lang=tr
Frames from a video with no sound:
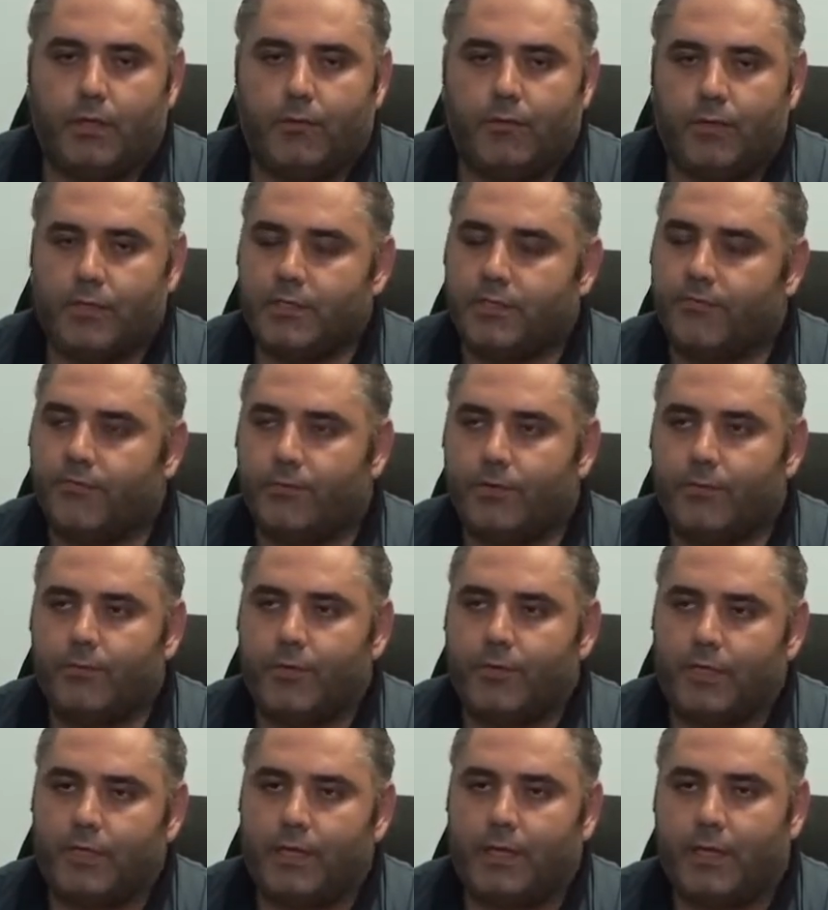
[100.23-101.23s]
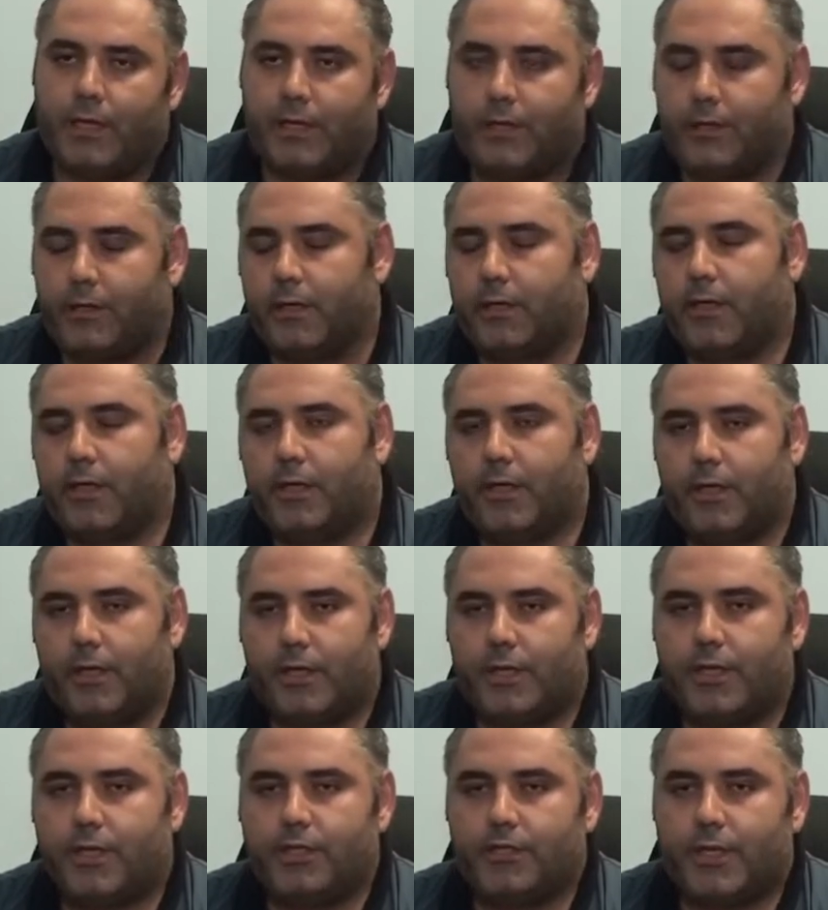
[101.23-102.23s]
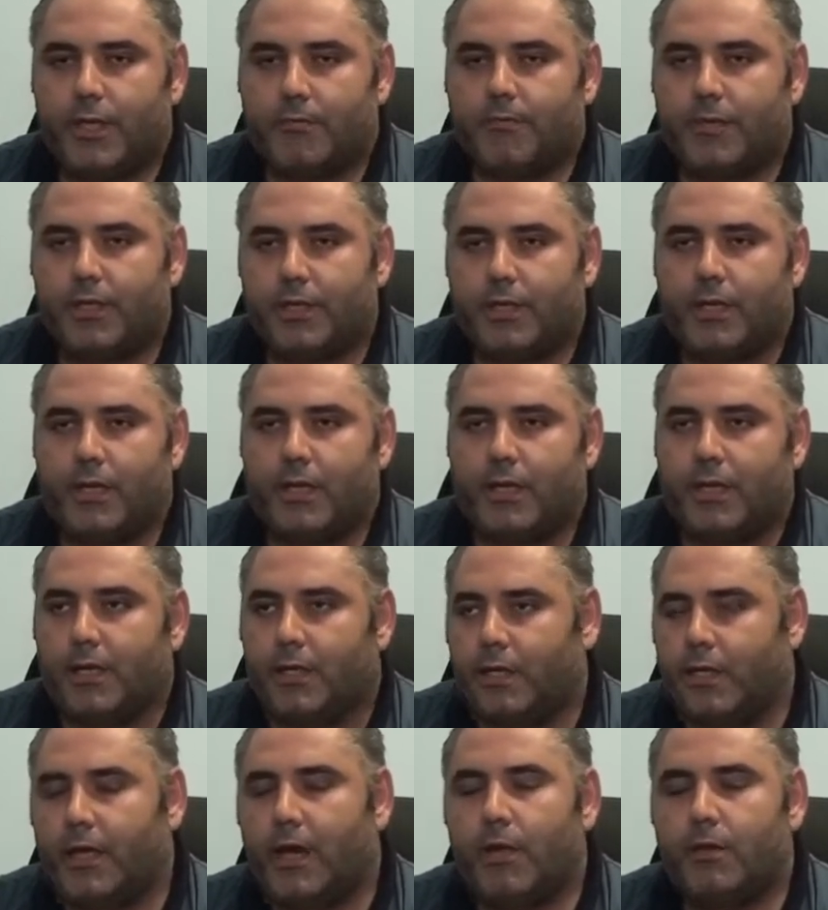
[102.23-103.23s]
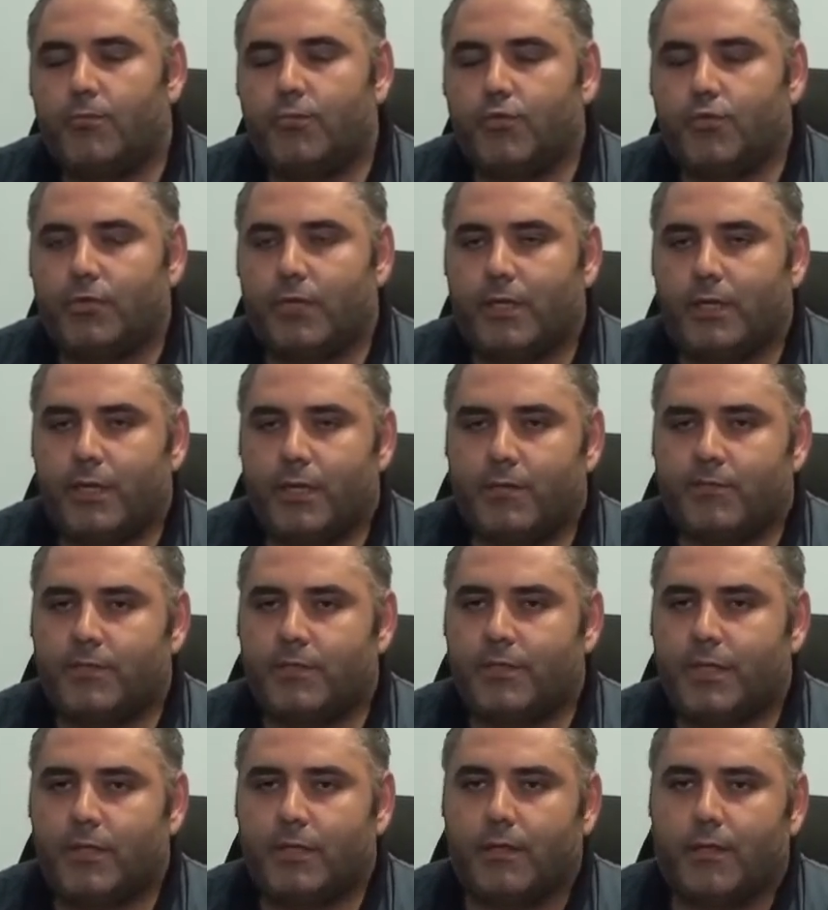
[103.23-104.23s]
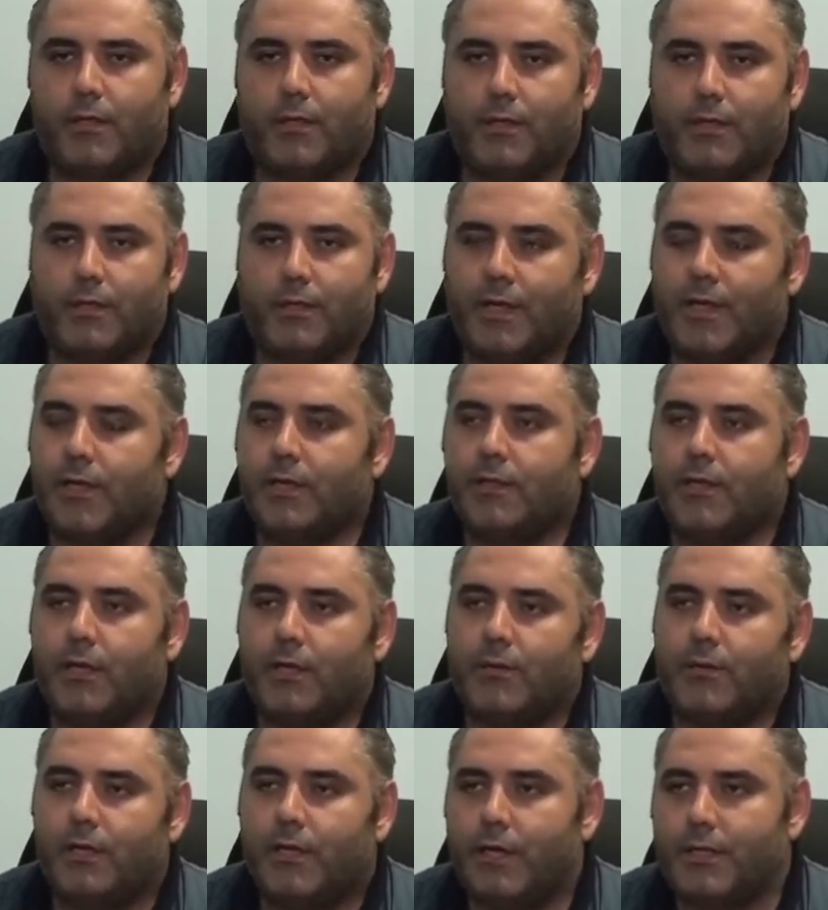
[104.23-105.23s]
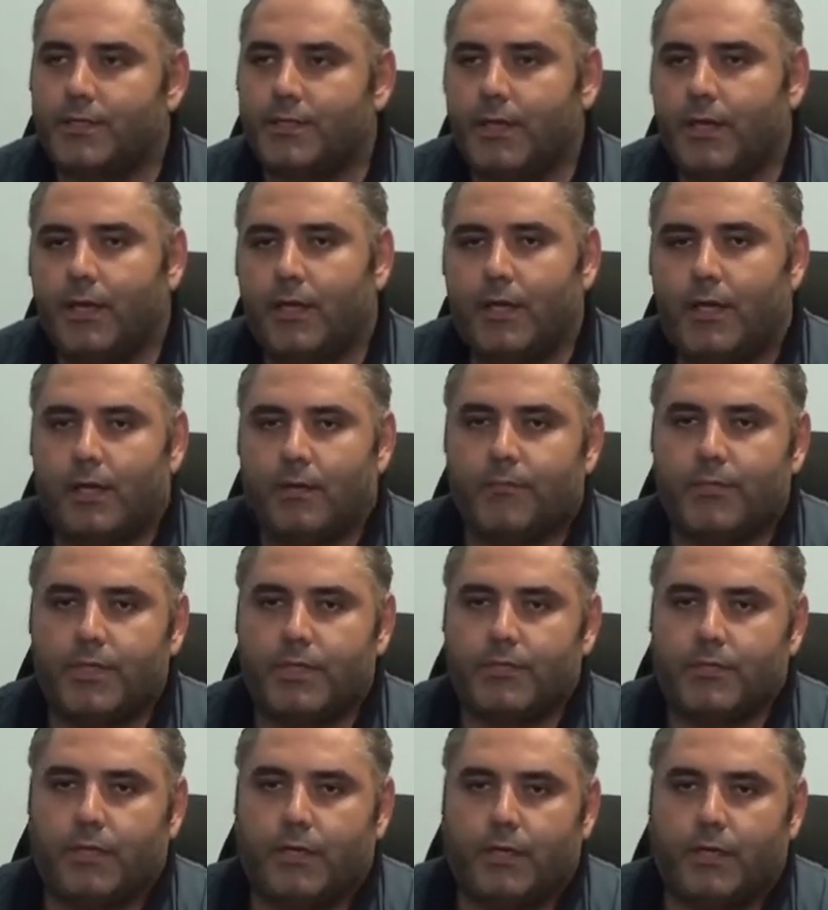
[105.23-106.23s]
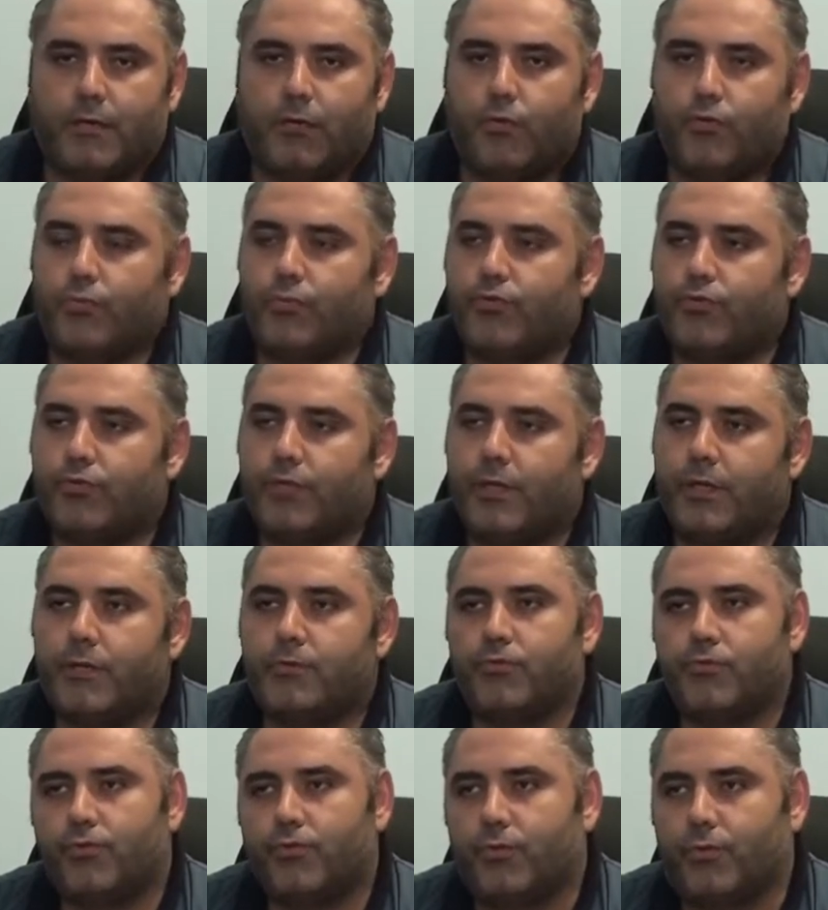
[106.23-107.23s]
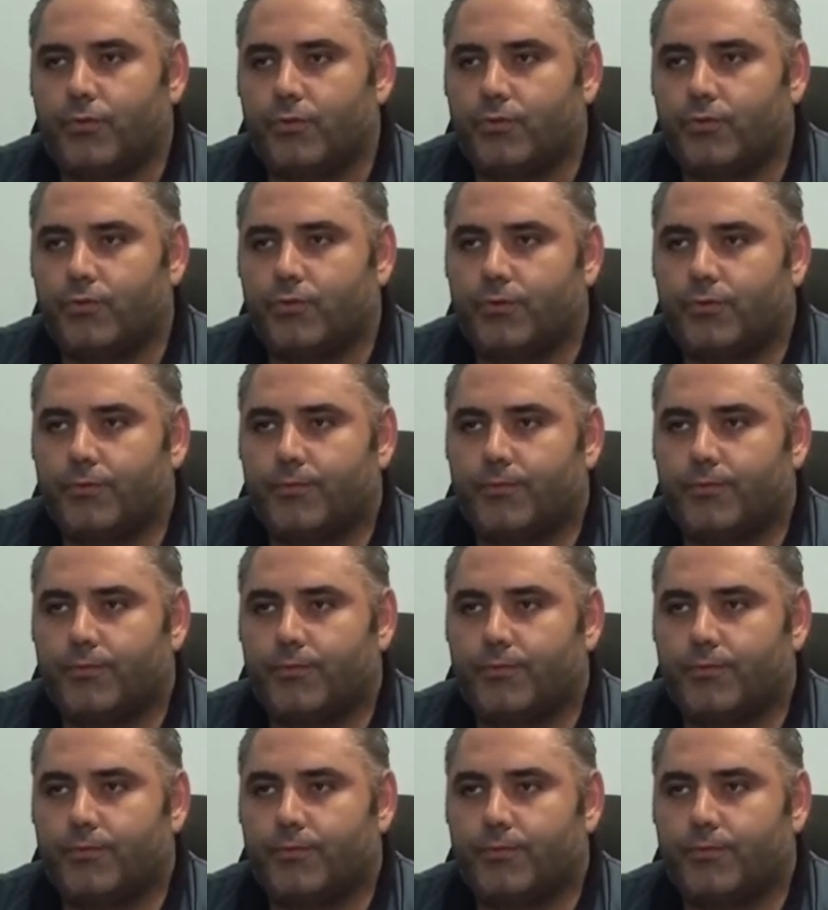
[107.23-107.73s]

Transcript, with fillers: ve sıfır makineleri, ikinci el makineleri yani müşteriler bizden e, neyi talep ederse biz e, onu müşteriye sunuyoruz.